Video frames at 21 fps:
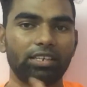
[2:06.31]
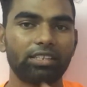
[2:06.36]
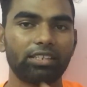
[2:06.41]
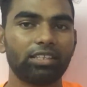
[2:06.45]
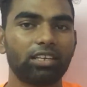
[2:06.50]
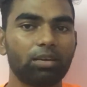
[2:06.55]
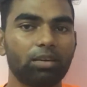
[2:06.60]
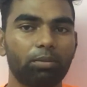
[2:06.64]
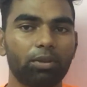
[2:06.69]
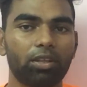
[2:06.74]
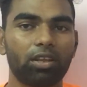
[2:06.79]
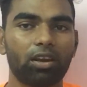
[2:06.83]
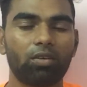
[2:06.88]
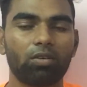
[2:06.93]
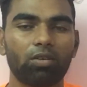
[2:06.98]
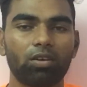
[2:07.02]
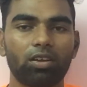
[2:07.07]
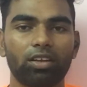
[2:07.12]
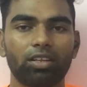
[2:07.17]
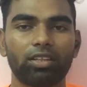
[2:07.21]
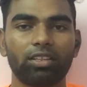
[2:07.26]
இதுக்கு பதிலாக
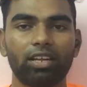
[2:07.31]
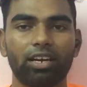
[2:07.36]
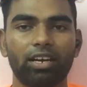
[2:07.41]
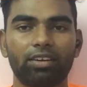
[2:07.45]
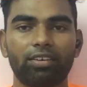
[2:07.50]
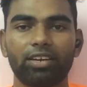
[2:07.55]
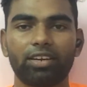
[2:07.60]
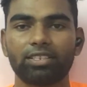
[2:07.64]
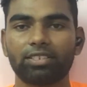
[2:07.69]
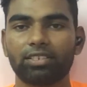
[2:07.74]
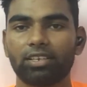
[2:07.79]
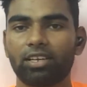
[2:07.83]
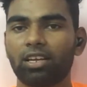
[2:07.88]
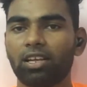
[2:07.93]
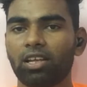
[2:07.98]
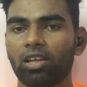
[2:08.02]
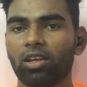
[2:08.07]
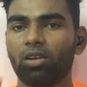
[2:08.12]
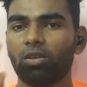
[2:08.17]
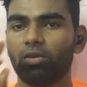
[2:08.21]
உங்களுக்கு வந்து அட்டடைஞ்சால்